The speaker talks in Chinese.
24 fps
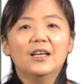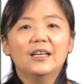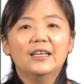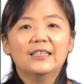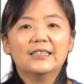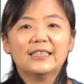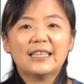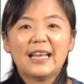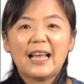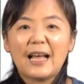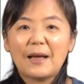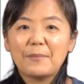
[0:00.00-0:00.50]

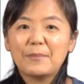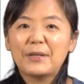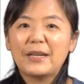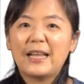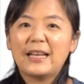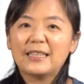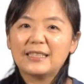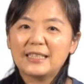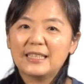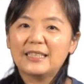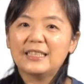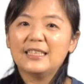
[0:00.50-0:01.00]
在他们
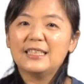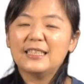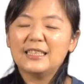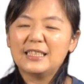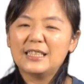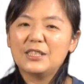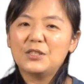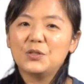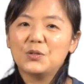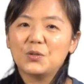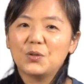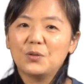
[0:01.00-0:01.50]
两姐弟的
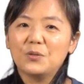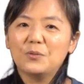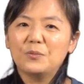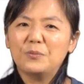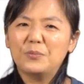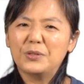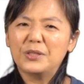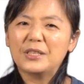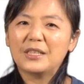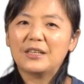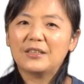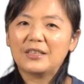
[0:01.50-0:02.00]
心中，
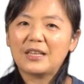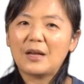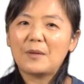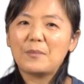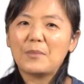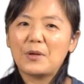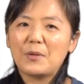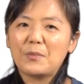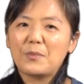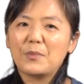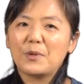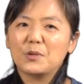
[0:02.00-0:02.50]
不知道他
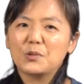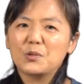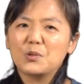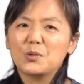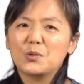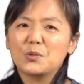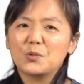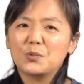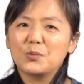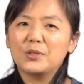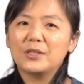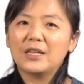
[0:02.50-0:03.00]
们有没有去
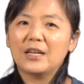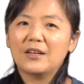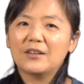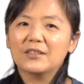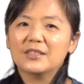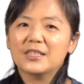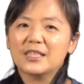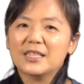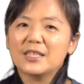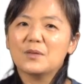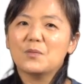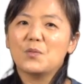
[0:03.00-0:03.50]
注意到
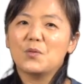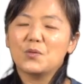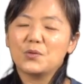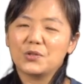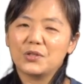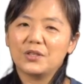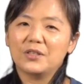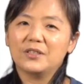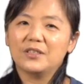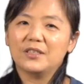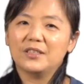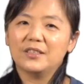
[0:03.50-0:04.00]
这些陌
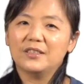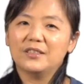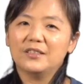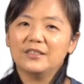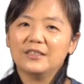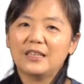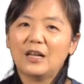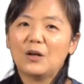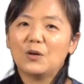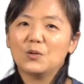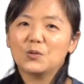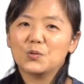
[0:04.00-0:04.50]
生人，
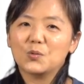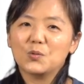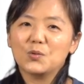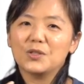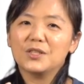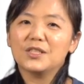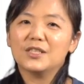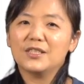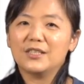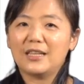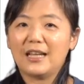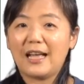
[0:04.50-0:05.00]
然后注意
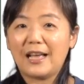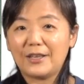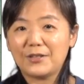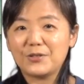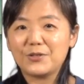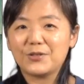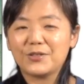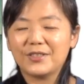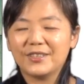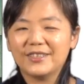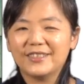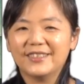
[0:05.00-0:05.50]
自己的安
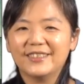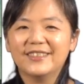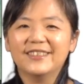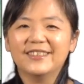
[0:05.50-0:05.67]
全。